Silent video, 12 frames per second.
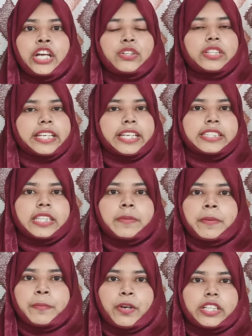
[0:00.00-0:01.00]
तो देखिए
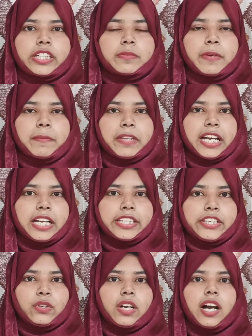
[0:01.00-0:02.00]
सब इंपॉर्टेंट मैं बता दे
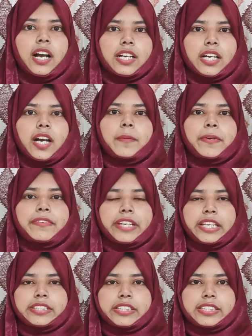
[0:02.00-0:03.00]
रही हूँ कहाँ कहाँ पर
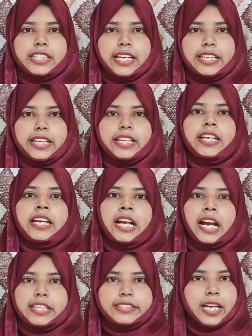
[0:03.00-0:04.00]
वैकेंसीज आई हैं
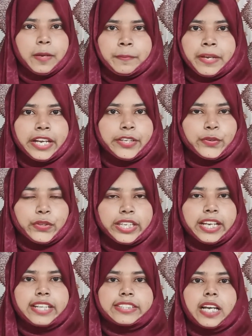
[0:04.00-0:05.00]
आसाम में आई हुई
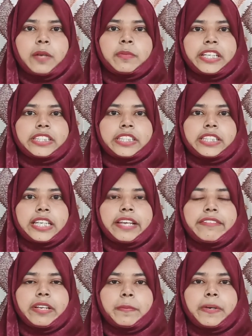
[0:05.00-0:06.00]
हैं आसाम टीजीटी
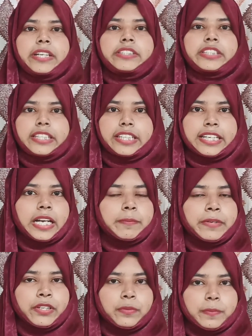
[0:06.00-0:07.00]
लेवल पर चंडीगढ़
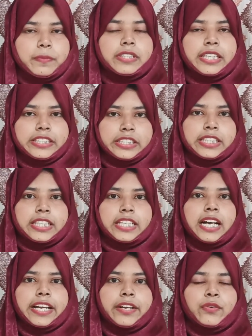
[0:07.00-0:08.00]
में टीजीटी
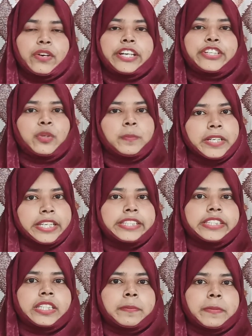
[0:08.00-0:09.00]
का आया हुआ है यूपी
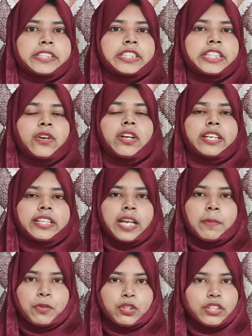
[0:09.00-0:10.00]
टीजीटी पीजीटी ऑलरेडी
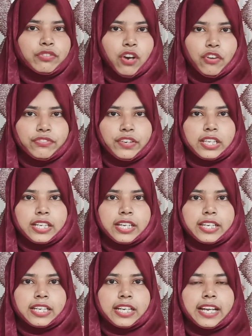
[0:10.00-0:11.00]
आप लोगों ने फॉर्म फिल कर
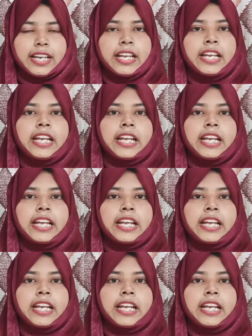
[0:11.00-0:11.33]
रखा है